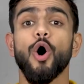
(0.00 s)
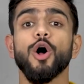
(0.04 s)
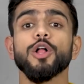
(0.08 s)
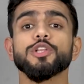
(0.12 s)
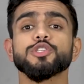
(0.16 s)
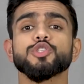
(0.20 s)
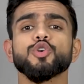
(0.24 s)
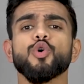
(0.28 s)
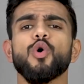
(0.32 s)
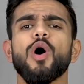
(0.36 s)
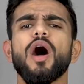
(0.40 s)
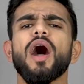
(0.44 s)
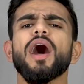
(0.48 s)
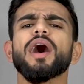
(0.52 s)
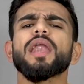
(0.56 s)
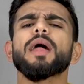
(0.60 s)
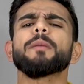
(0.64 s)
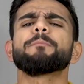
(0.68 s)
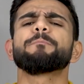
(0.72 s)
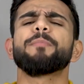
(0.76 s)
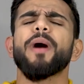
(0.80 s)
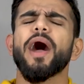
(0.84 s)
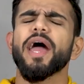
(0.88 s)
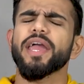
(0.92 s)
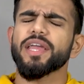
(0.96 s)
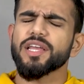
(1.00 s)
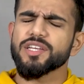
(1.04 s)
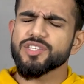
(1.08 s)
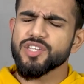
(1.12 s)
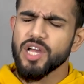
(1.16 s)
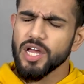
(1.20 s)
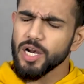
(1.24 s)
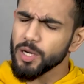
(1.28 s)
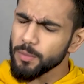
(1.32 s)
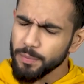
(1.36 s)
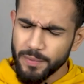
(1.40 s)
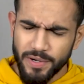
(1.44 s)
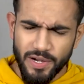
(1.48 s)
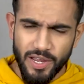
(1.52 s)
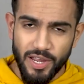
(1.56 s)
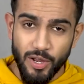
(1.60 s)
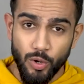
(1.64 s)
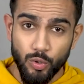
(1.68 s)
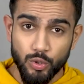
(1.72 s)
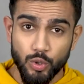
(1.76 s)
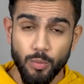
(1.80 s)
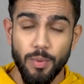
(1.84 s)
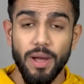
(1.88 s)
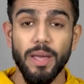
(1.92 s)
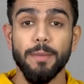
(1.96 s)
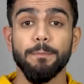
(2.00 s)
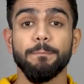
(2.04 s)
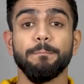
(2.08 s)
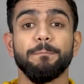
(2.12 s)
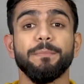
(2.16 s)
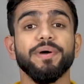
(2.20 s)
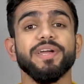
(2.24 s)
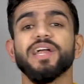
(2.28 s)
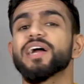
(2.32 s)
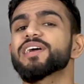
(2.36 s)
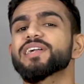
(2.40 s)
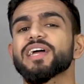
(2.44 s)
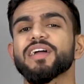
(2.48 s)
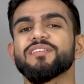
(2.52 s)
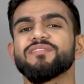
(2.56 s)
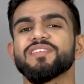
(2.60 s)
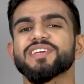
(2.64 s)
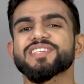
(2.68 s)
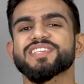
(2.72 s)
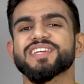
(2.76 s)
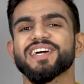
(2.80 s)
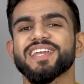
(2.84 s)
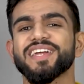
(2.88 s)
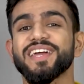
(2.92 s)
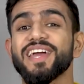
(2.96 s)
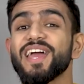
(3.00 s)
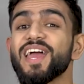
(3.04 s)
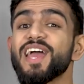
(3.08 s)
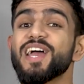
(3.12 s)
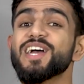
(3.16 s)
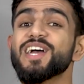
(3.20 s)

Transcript: ऑल्सो अगर आप भाई के चैनल पर नए हो तो भाई बिना टाइम वेस्ट करे